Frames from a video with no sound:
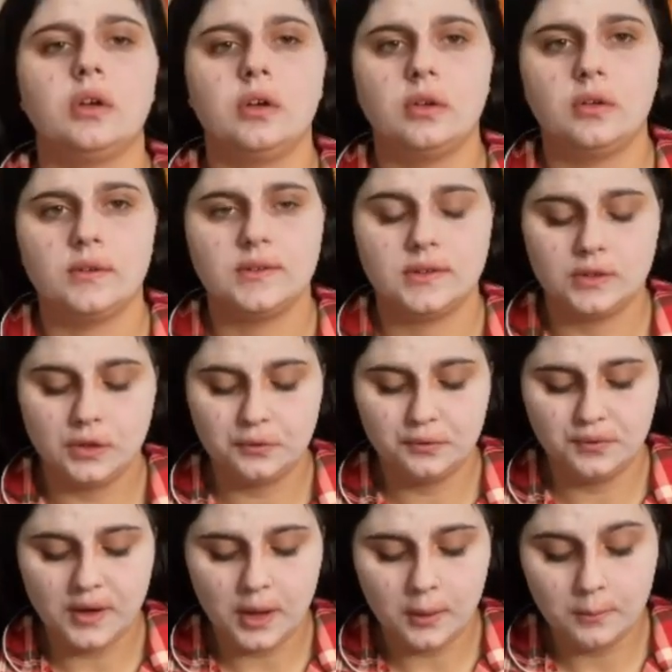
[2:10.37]
Euh, c'est un
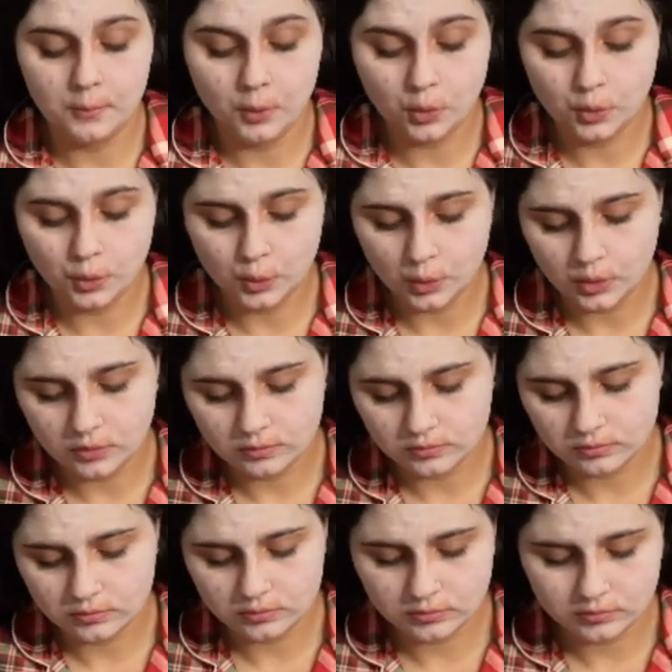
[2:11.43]
phare mono.
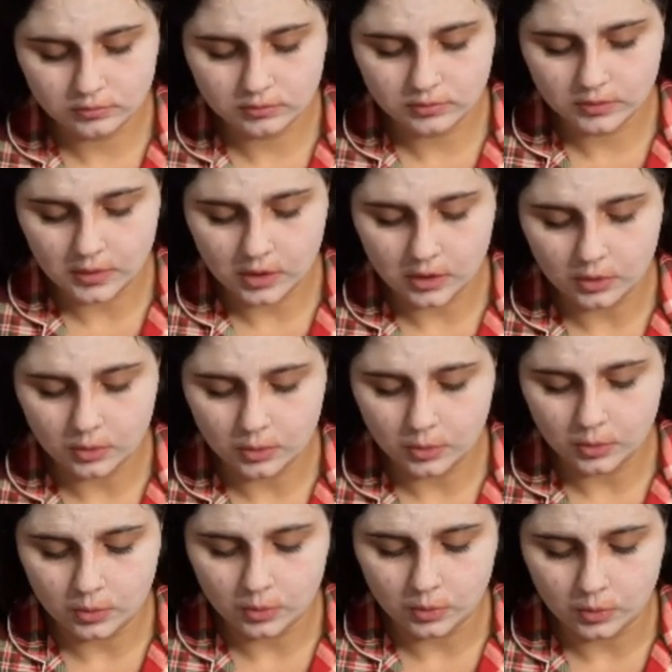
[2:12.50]

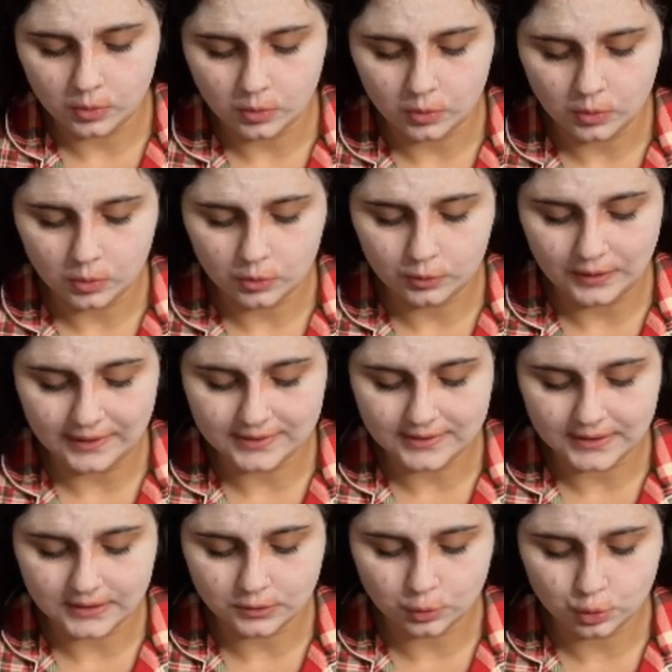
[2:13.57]
Euh, la
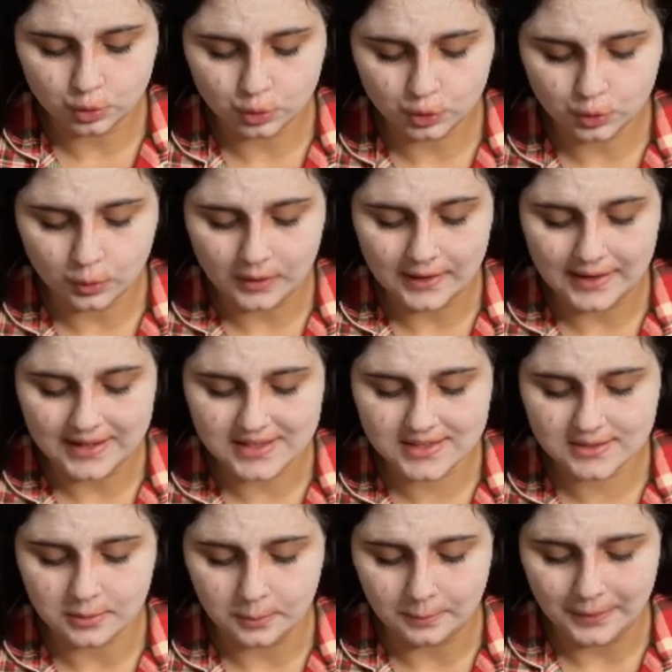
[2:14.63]
Dame 203
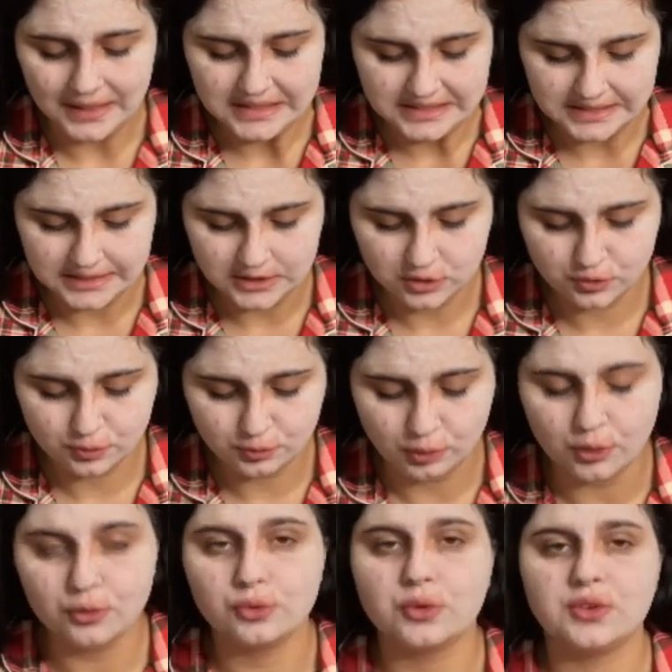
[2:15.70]
Let's Party, je
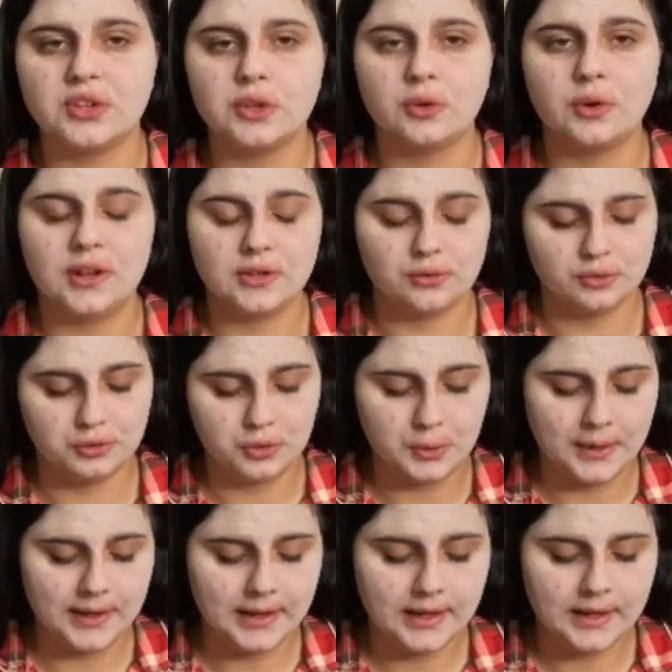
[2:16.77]
pense que c'est une collection
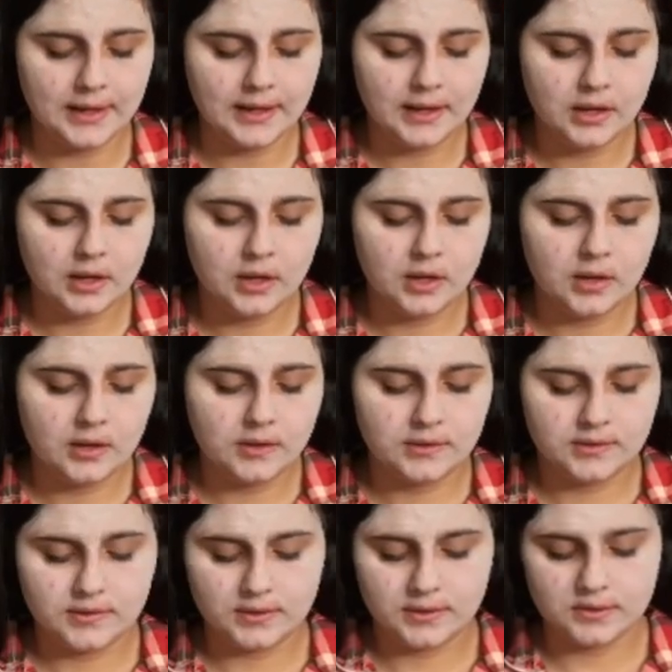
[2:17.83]
Noël.
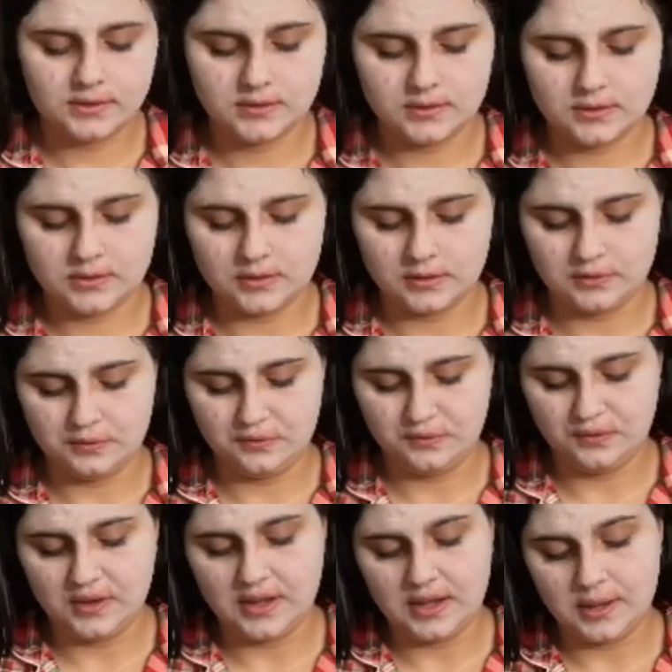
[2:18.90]
C'est un
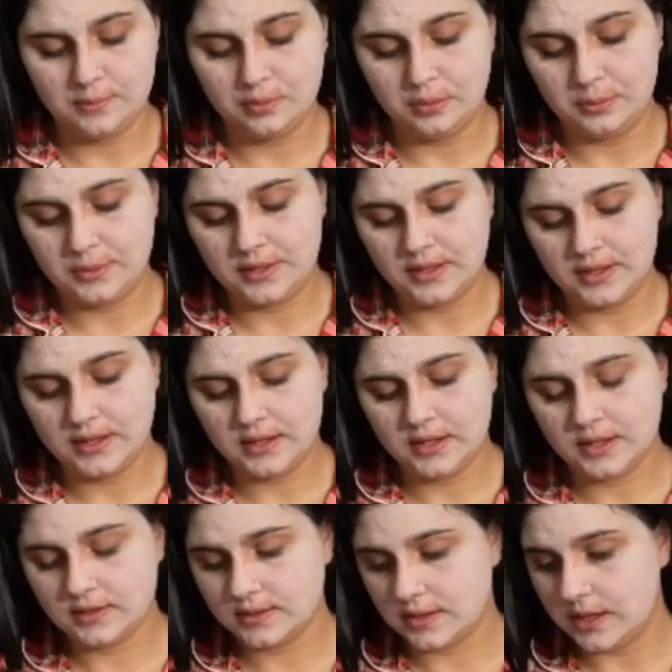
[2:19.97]
phare à
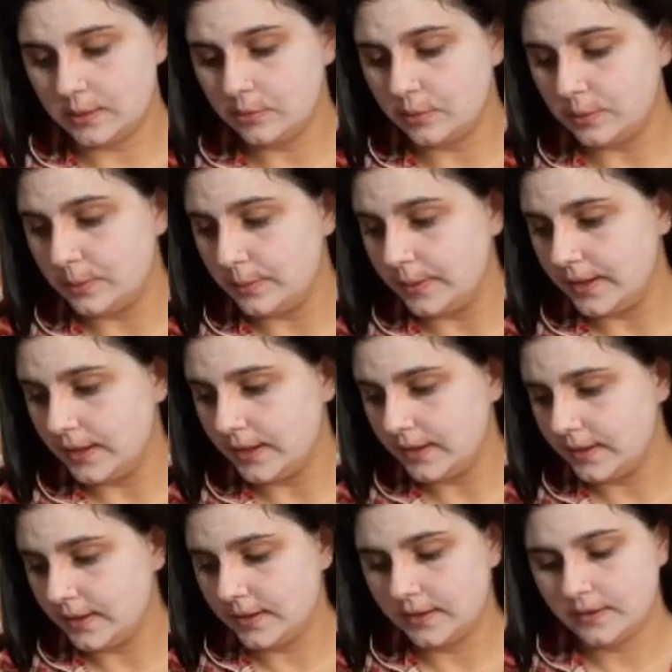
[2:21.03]
paupières. Ce qui est mon bébé
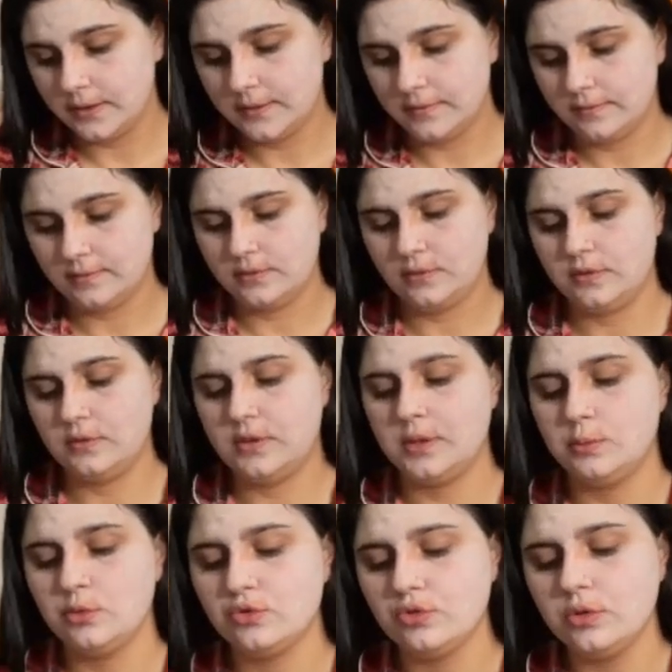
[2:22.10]
Tu fais
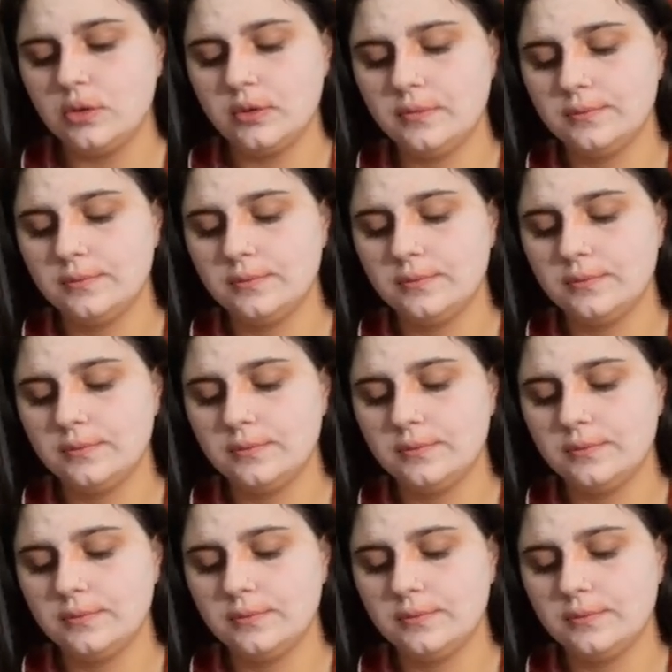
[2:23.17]
des Bonjour.